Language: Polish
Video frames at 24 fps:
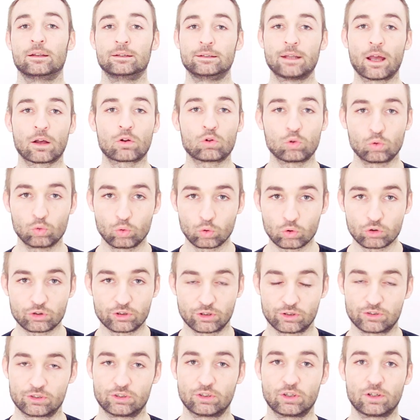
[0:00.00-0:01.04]
jak
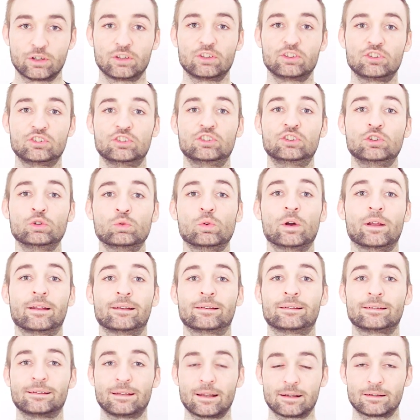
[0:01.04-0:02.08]
użyć siłę
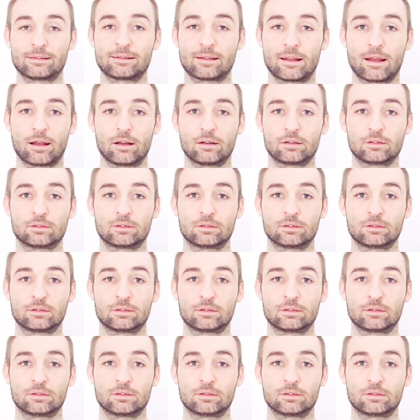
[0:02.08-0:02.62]
serca,